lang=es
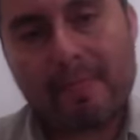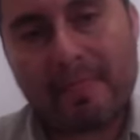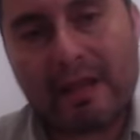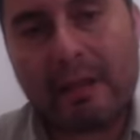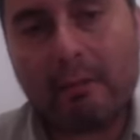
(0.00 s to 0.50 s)

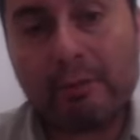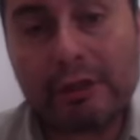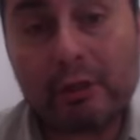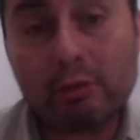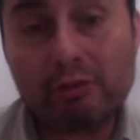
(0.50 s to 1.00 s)
Le vamos a
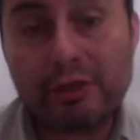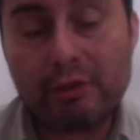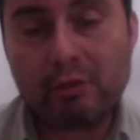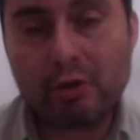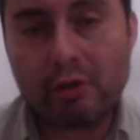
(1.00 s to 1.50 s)
poner un
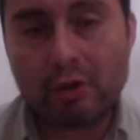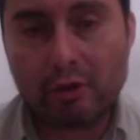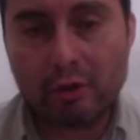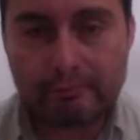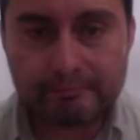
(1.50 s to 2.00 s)

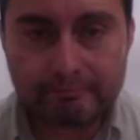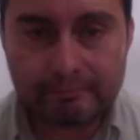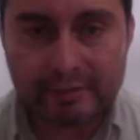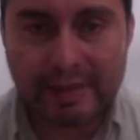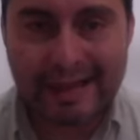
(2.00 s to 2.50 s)
título,
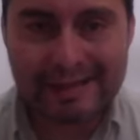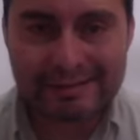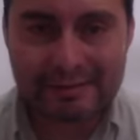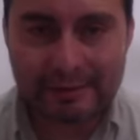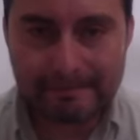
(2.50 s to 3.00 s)

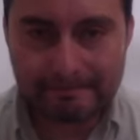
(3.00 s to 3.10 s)
negarse.